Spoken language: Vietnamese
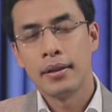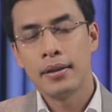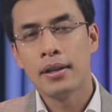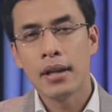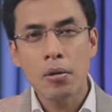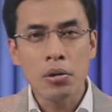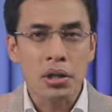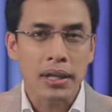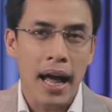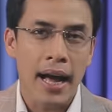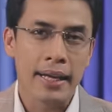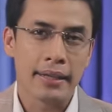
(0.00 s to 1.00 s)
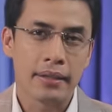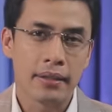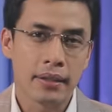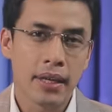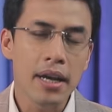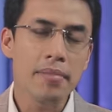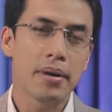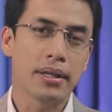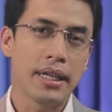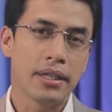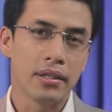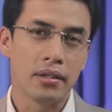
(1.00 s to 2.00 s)
Nhưng nếu ngược lại, khi mà
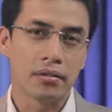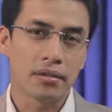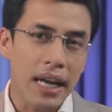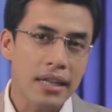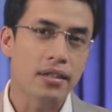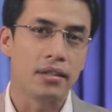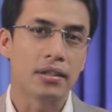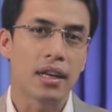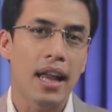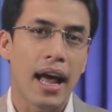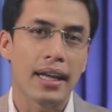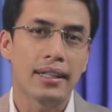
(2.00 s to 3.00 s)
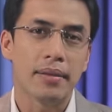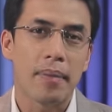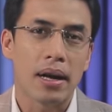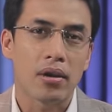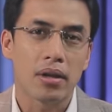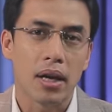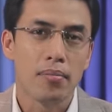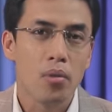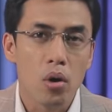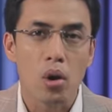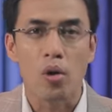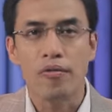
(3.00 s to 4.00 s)
thị trường tăng trưởng trở lại thì bạn có thể
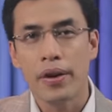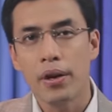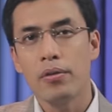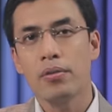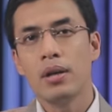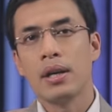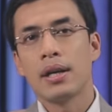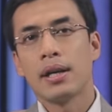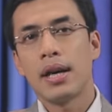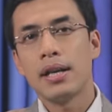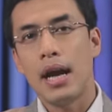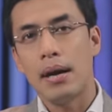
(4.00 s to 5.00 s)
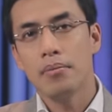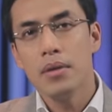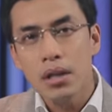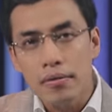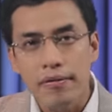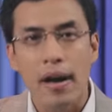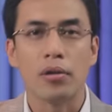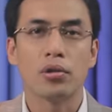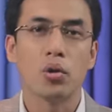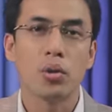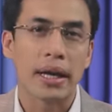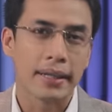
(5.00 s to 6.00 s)
mua cổ phiếu khi đã bước vào
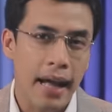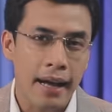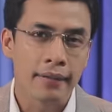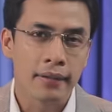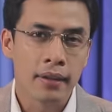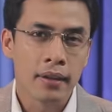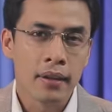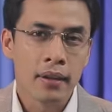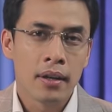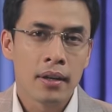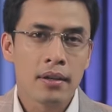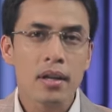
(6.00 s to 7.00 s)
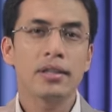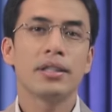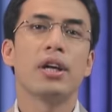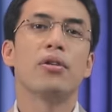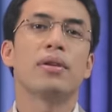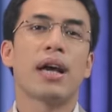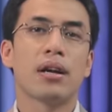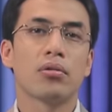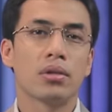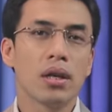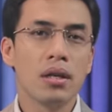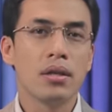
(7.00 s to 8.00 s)
chu kỳ tăng. Rất nhiều nhà đầu
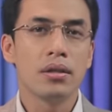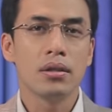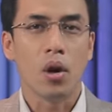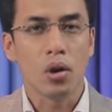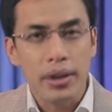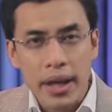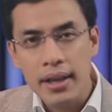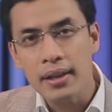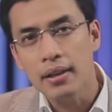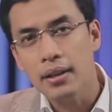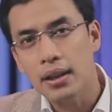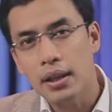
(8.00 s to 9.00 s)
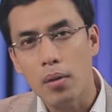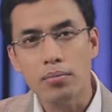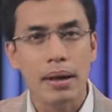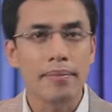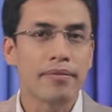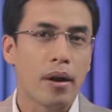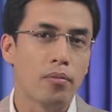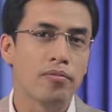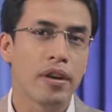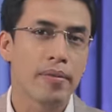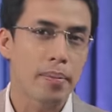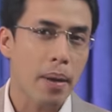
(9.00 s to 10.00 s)
tư nổi tiếng không tham
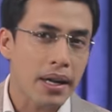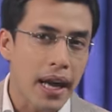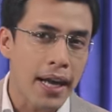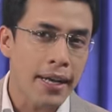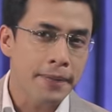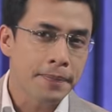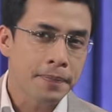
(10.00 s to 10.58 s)
vọng về việc bắt đáy,